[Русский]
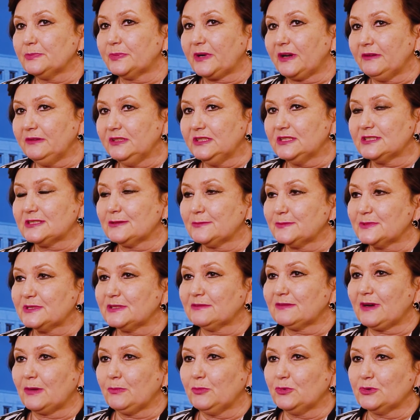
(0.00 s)
правительством
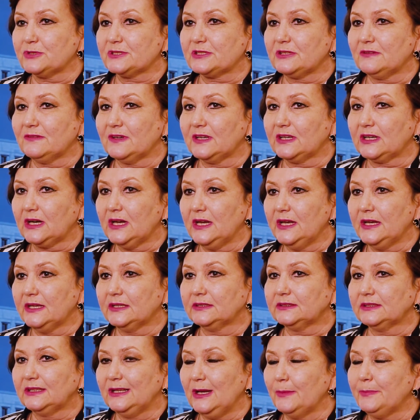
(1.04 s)
Ставропольского
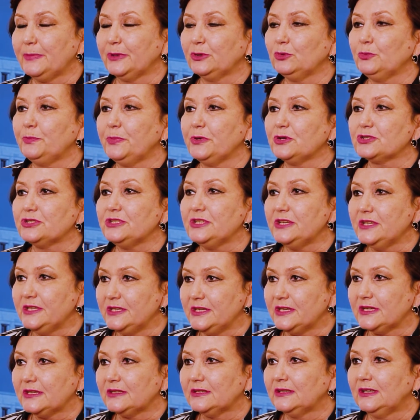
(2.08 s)
края для
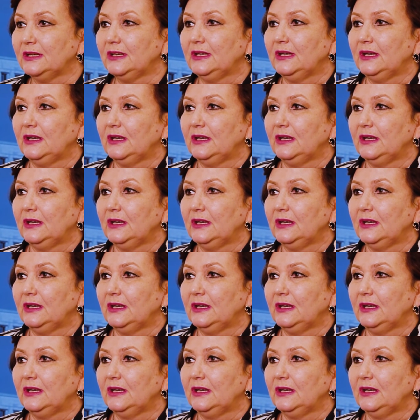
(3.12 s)
предупреждения